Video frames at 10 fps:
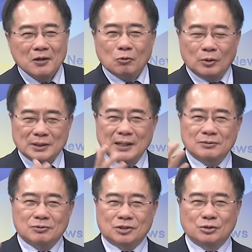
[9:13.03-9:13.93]
我在
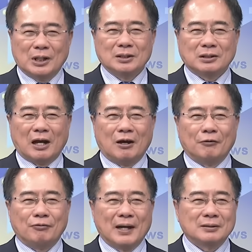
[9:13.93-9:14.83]
石垣
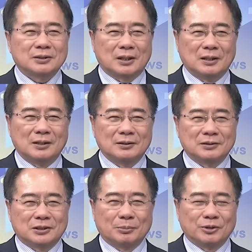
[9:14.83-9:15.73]
岛放这
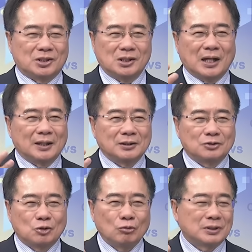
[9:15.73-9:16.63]
个什么其他的
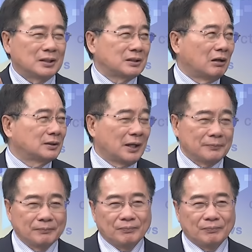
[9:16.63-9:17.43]
中程导弹。